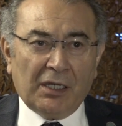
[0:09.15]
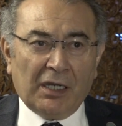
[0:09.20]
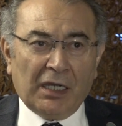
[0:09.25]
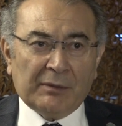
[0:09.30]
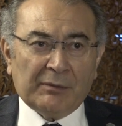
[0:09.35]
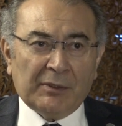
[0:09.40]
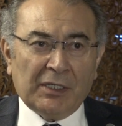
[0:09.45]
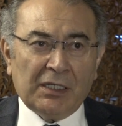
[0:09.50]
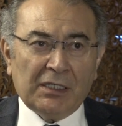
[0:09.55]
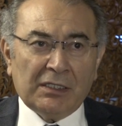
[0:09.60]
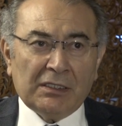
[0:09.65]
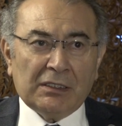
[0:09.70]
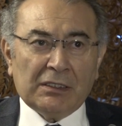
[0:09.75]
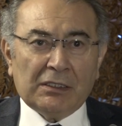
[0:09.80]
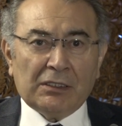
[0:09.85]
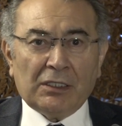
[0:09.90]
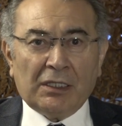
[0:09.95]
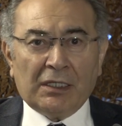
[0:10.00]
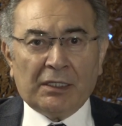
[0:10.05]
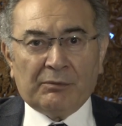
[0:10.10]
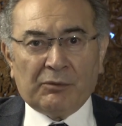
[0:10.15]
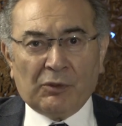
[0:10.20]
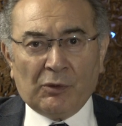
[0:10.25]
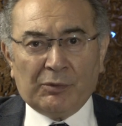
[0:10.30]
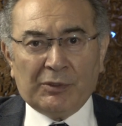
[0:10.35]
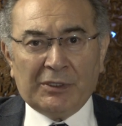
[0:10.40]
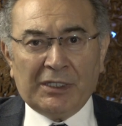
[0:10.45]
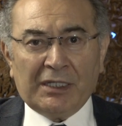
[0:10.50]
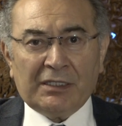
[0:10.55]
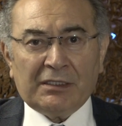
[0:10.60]
ama e,
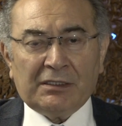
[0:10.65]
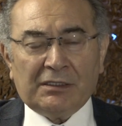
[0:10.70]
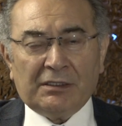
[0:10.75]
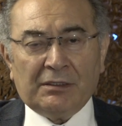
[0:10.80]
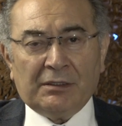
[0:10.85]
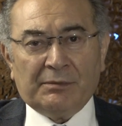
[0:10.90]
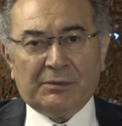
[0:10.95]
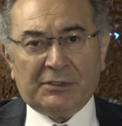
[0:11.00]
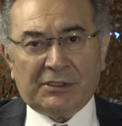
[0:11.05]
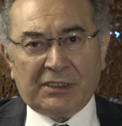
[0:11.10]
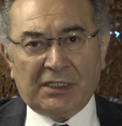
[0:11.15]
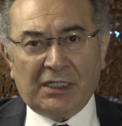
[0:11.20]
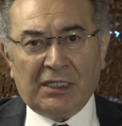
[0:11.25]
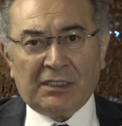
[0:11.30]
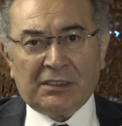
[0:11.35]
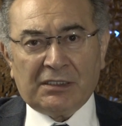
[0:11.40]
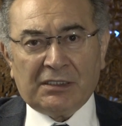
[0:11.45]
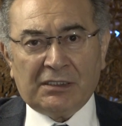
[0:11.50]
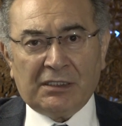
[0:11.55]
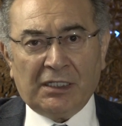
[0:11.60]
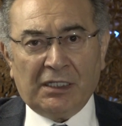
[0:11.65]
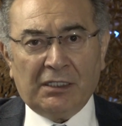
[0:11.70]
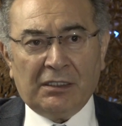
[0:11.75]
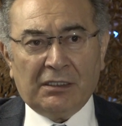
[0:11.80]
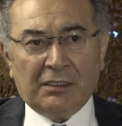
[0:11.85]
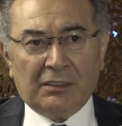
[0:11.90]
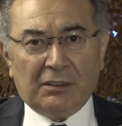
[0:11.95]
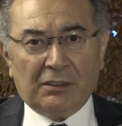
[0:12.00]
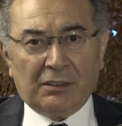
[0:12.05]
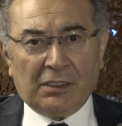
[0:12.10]
popüler psikiyatride
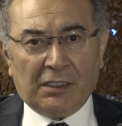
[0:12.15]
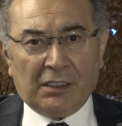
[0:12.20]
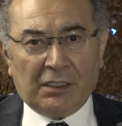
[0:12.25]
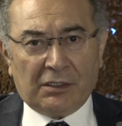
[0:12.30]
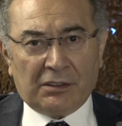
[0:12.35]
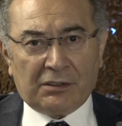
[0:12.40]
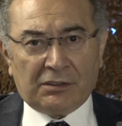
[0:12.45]
e,